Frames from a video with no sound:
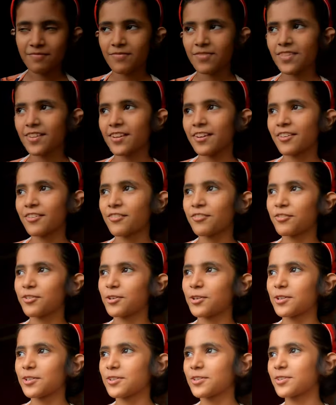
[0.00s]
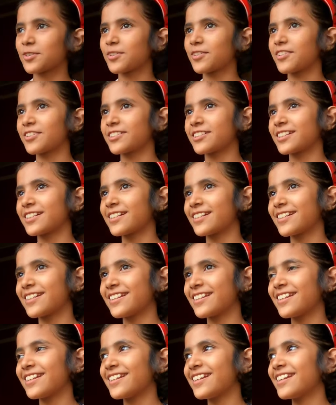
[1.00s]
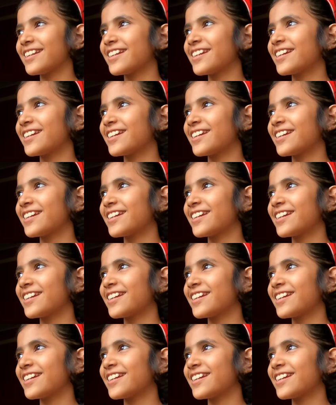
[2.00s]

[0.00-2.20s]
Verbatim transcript: मैं इससे फोर्थ क्वेश्चन